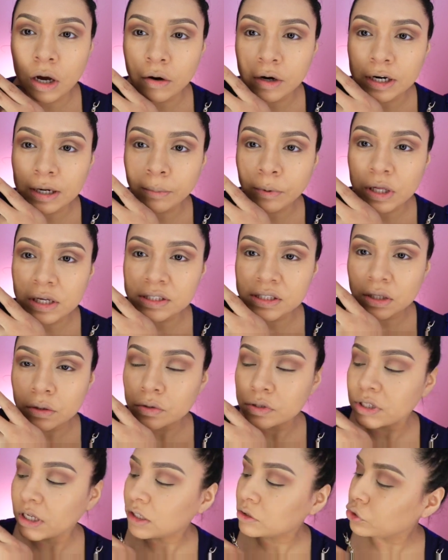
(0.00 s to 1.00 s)
ahora voy a estar
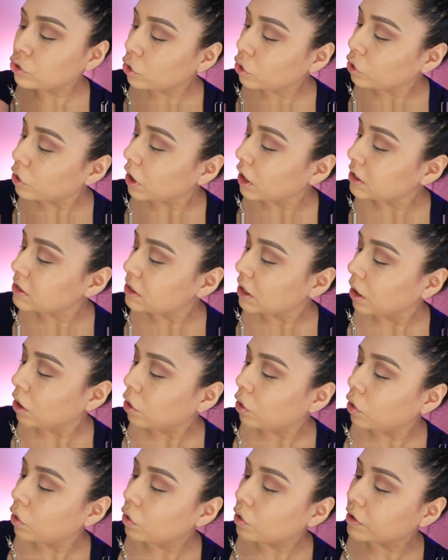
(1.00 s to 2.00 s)
usando este
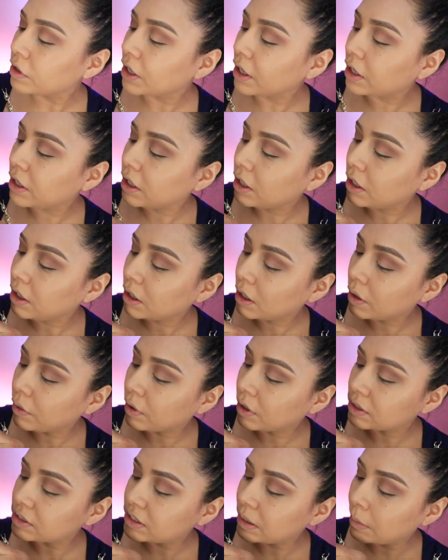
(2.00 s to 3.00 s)
color de aquí,
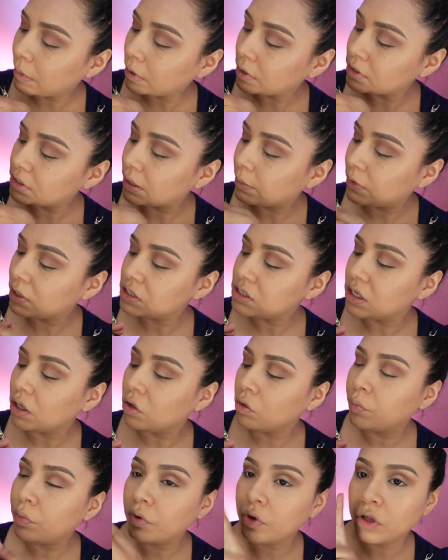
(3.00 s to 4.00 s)
aunque se, ha
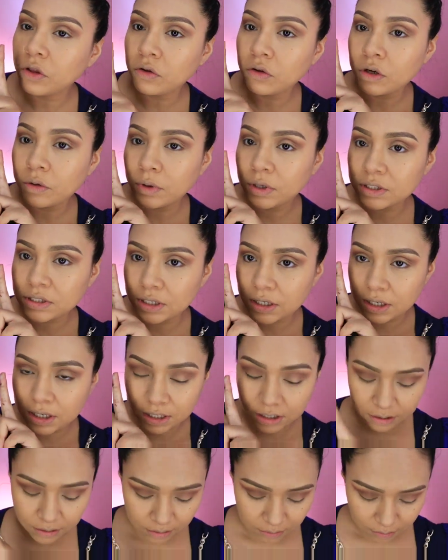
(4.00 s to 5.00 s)
manchado un poquito y lo voy a
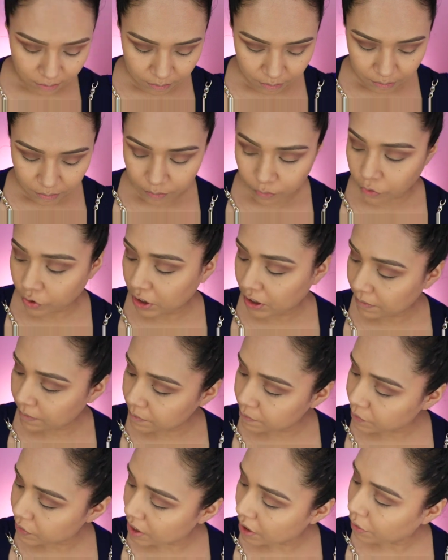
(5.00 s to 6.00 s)
sacar. Porque
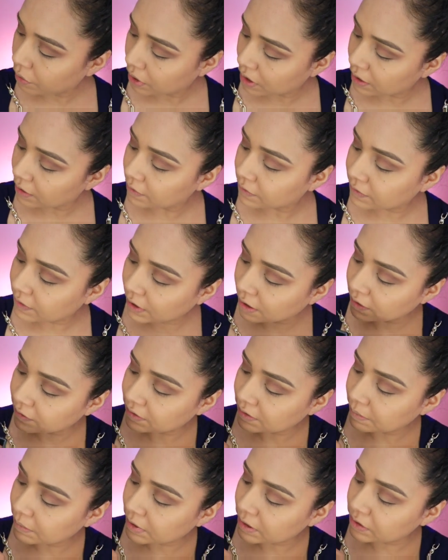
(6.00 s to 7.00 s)
vieron que está que
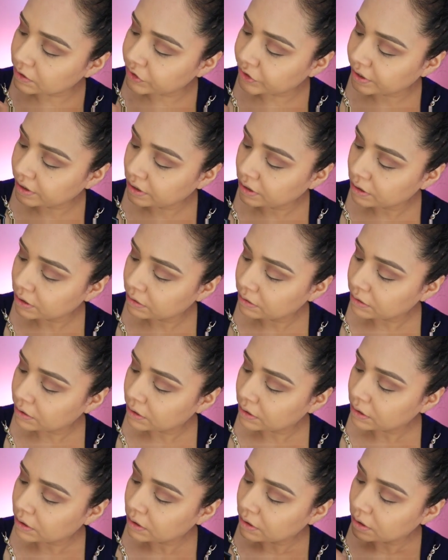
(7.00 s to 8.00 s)
se mancha.
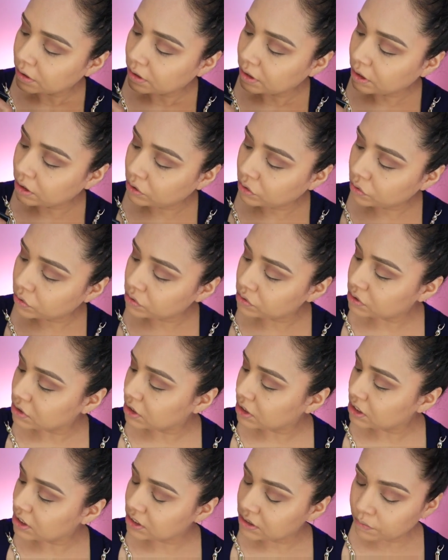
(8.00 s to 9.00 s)

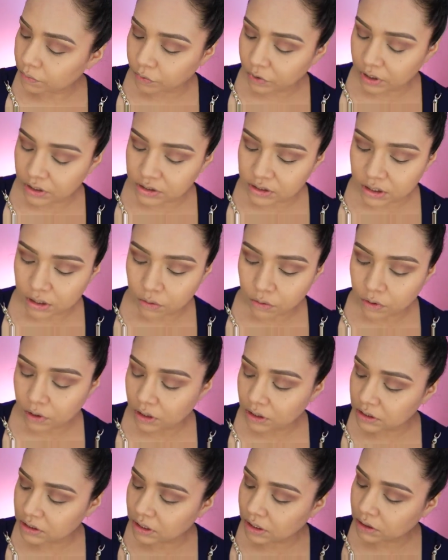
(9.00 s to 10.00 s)
Entonces voy a estar
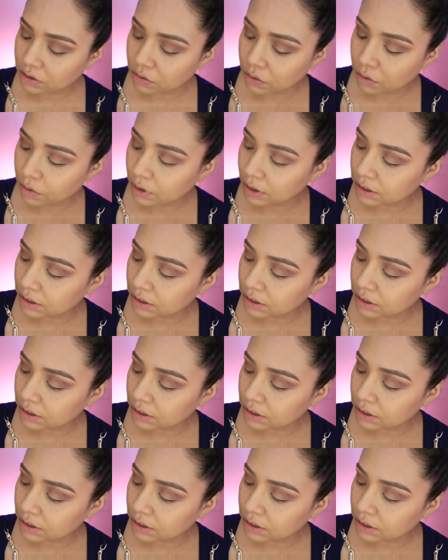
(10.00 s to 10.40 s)
utilizando